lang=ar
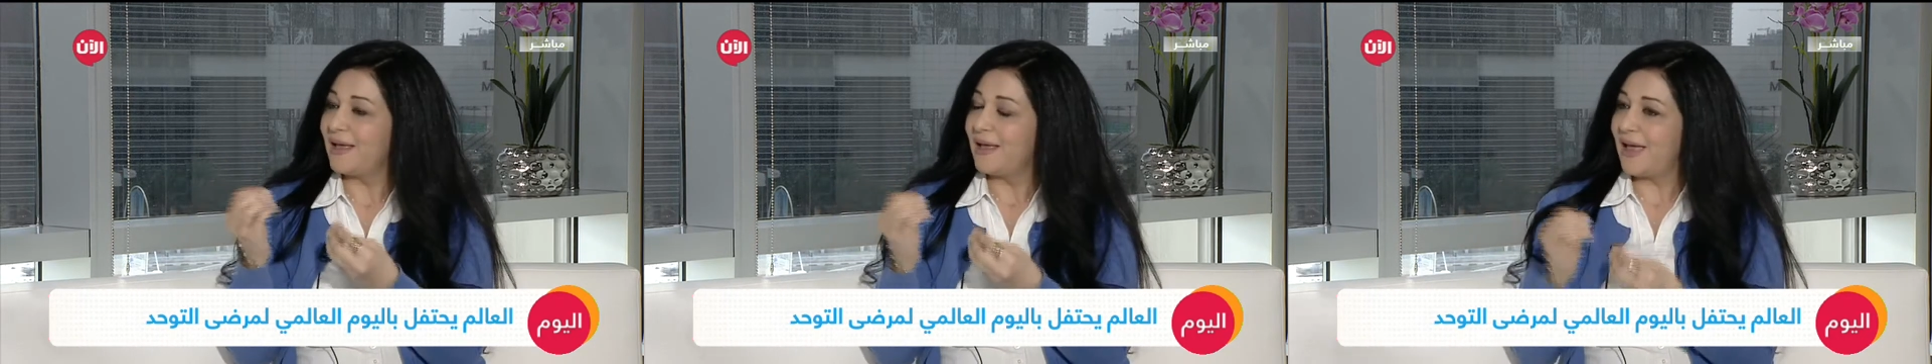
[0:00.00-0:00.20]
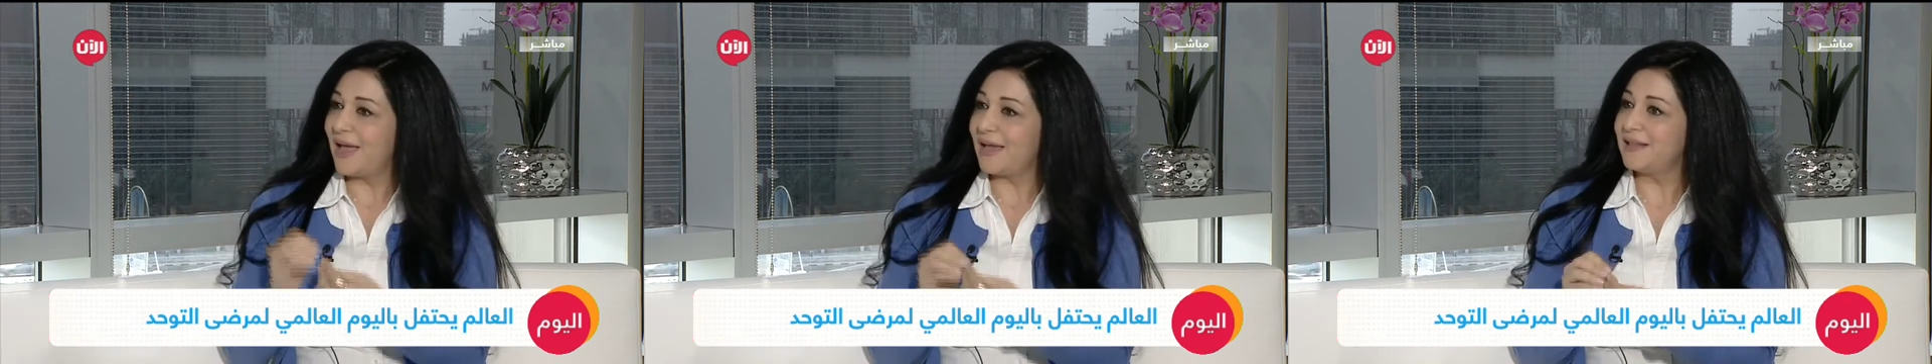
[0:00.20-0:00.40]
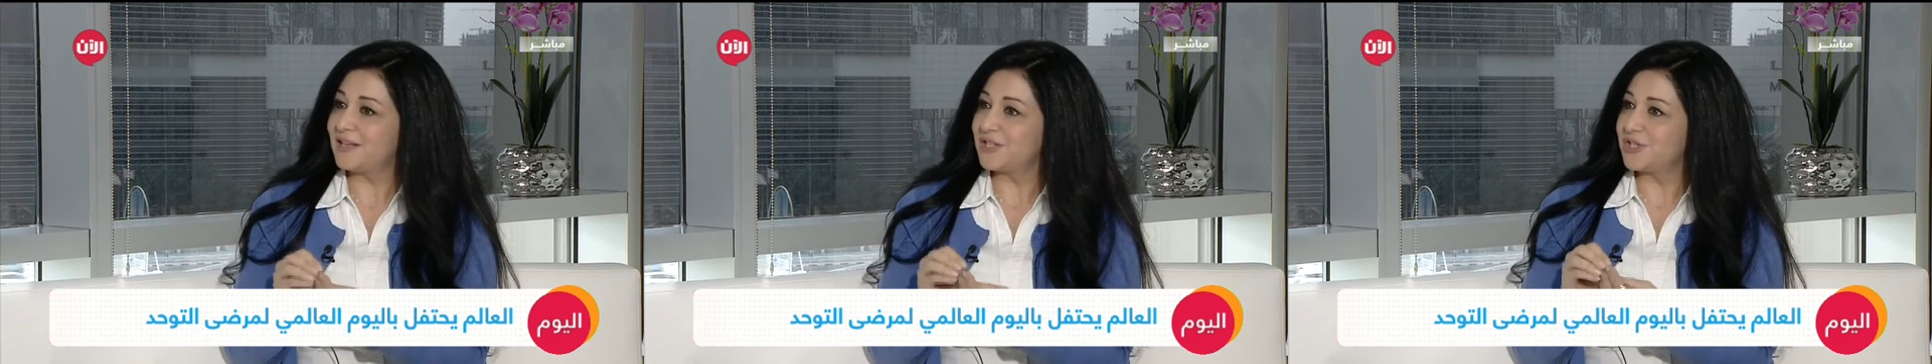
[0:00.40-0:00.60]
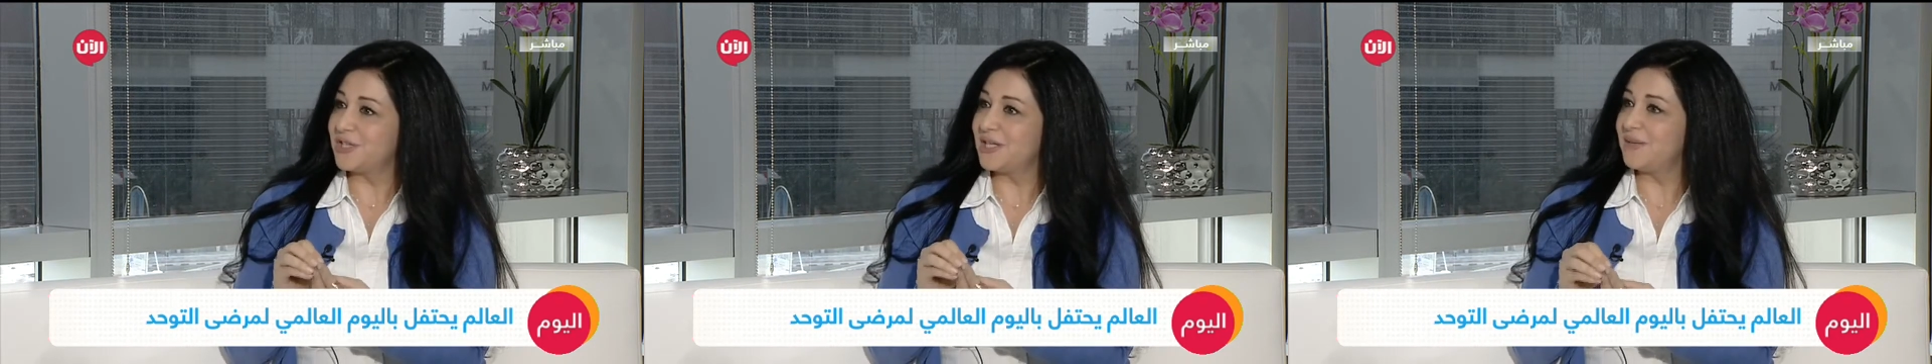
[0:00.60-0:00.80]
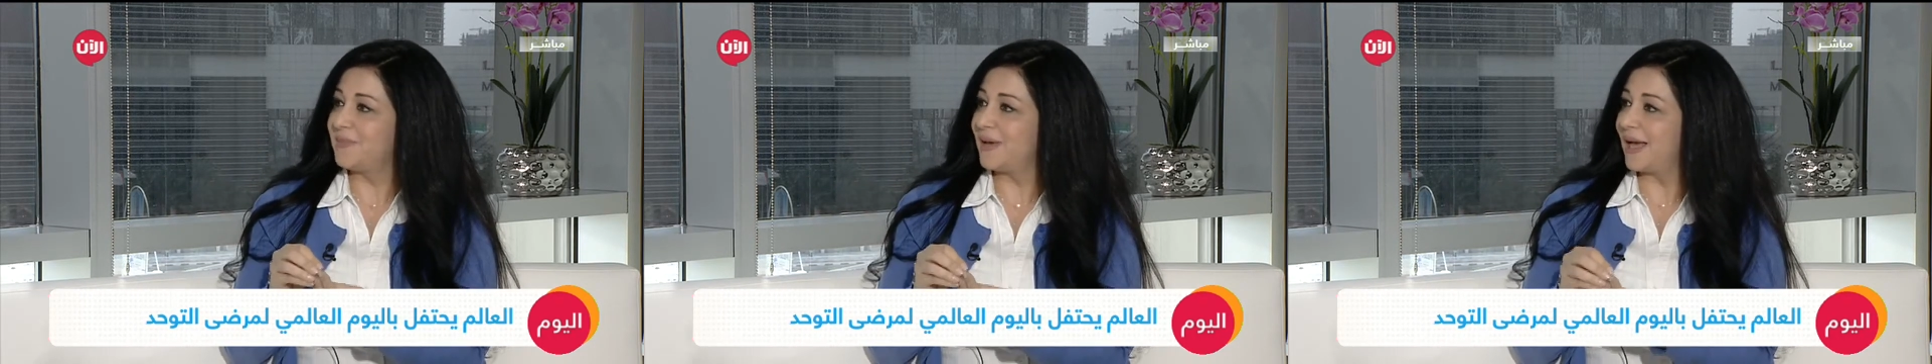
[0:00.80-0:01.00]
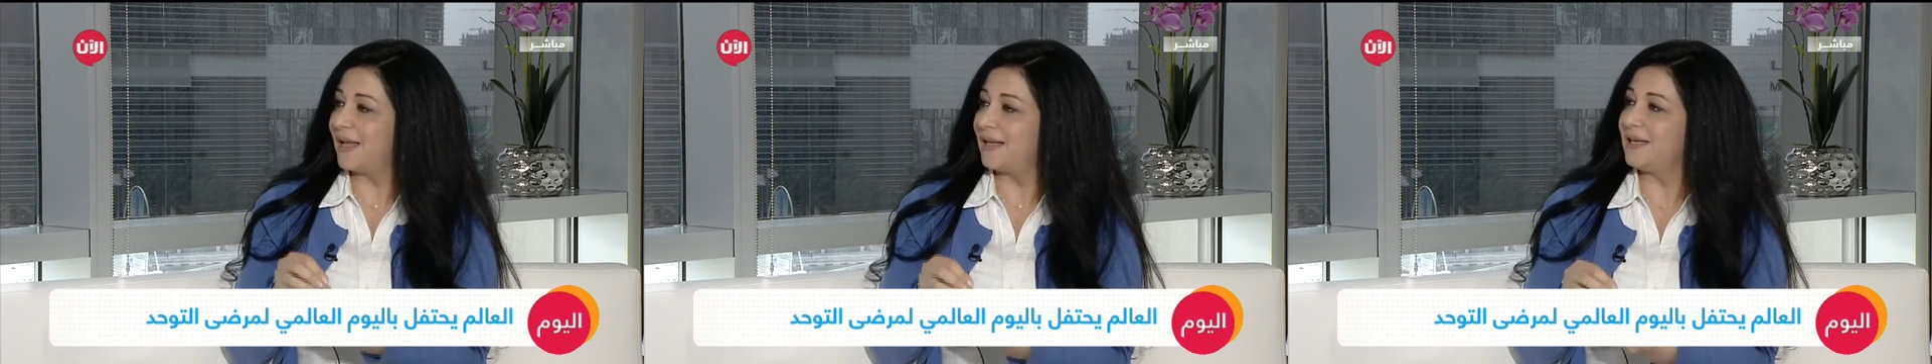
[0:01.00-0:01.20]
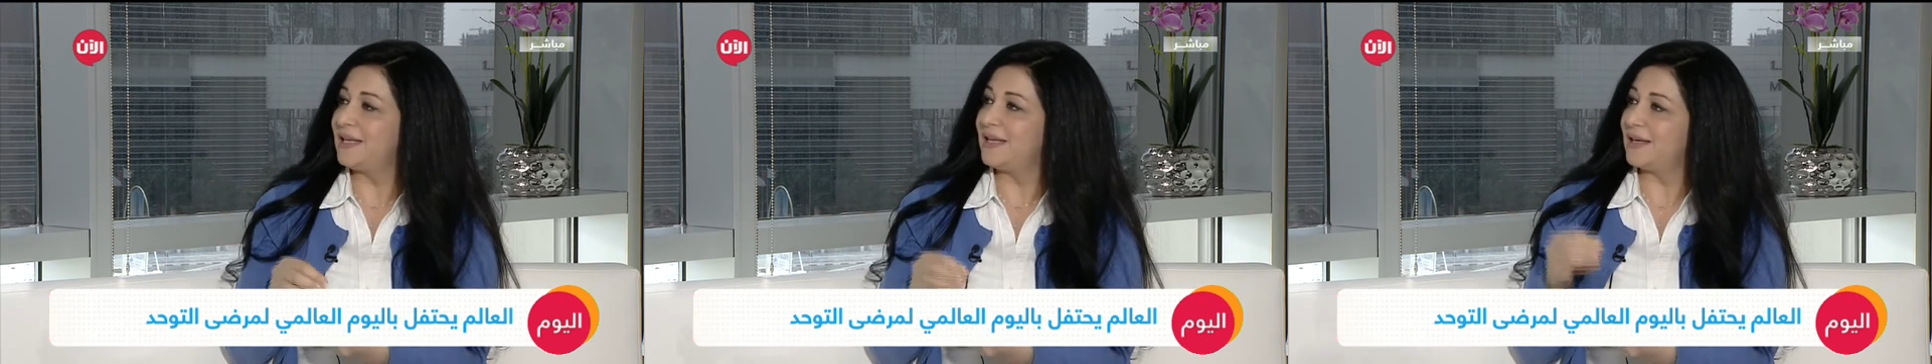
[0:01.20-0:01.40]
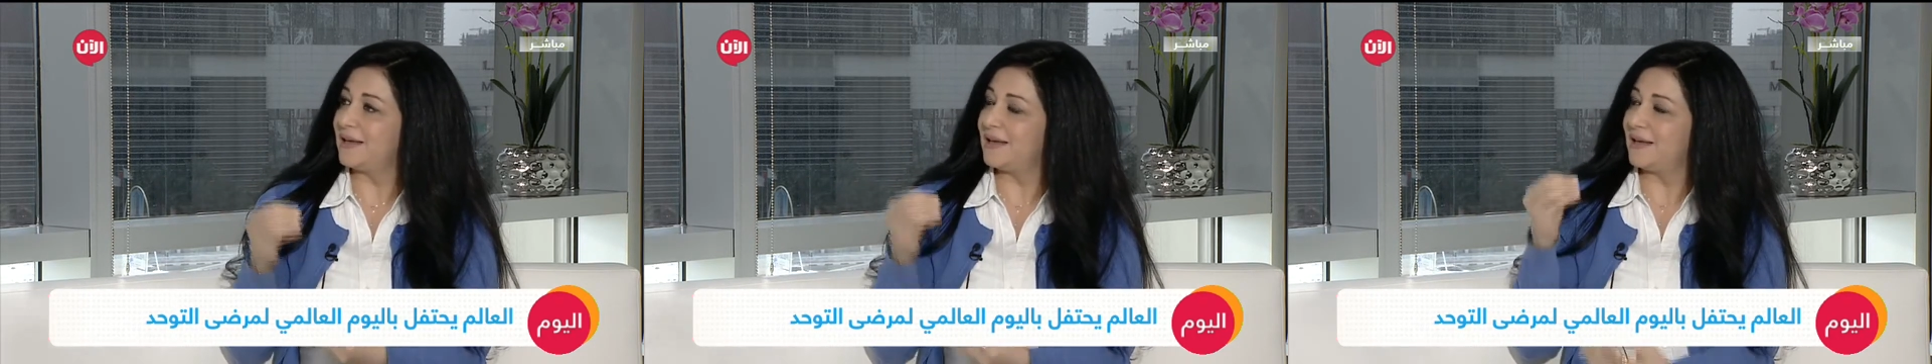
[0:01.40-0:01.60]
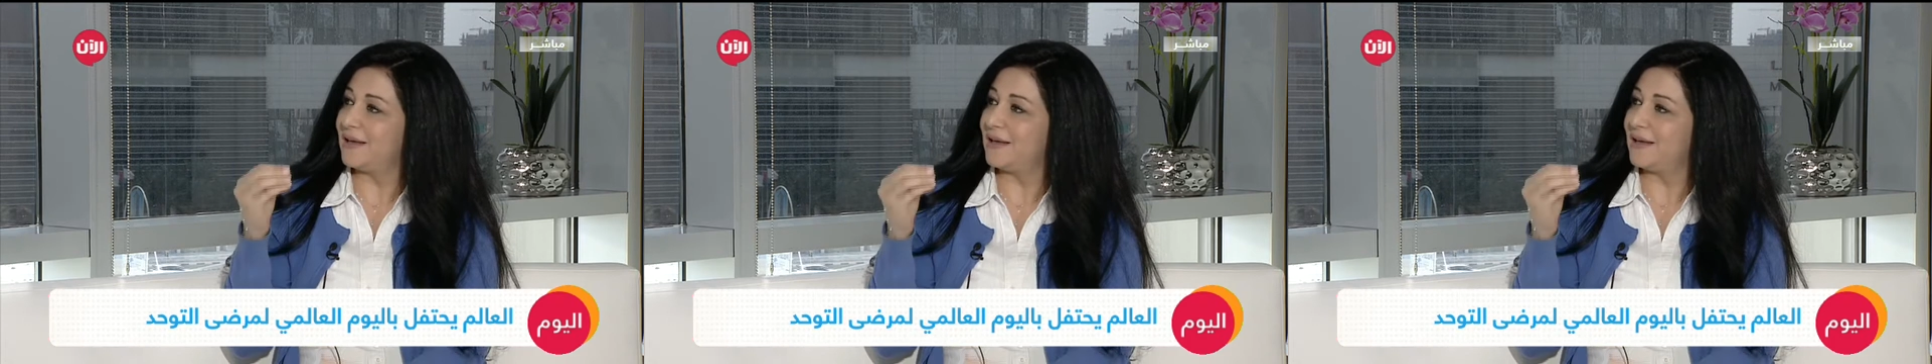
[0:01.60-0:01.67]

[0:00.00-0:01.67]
هذا الشيء بخليه